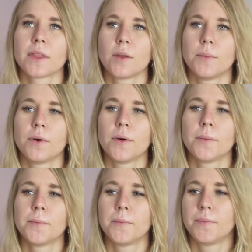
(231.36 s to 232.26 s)
no
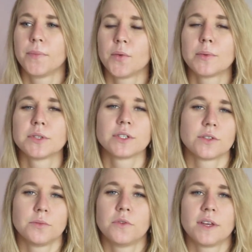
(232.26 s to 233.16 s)
bo, no bo
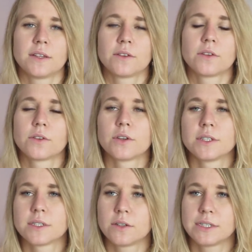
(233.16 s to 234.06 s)
przecież, no mówię, to, to, to,
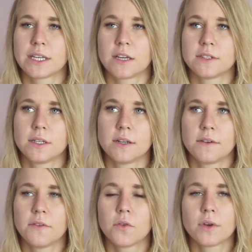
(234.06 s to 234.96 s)
jest, to jest takie
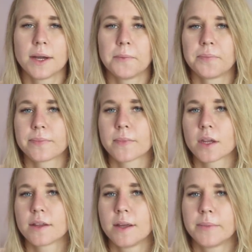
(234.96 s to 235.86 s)
wstydliwe. W ogóle
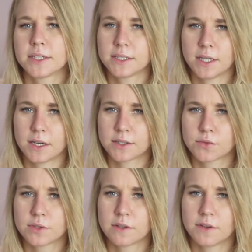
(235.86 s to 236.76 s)
depresja
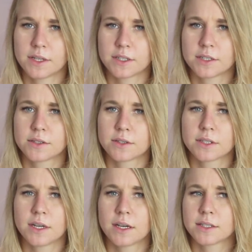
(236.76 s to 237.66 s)
jest uznawana często
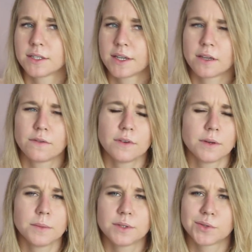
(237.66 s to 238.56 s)
za, za taki
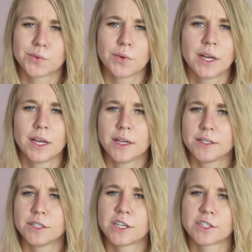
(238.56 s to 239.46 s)
wymysł
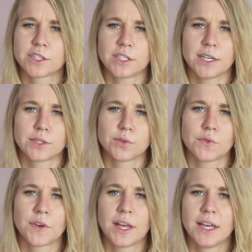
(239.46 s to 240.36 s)
dzisiejszych
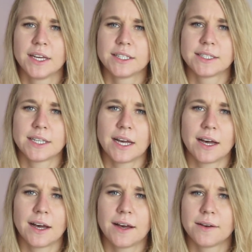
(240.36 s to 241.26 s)
czasów,
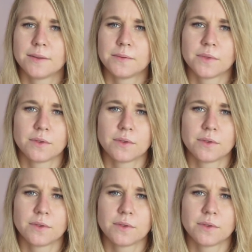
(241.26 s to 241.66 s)
za,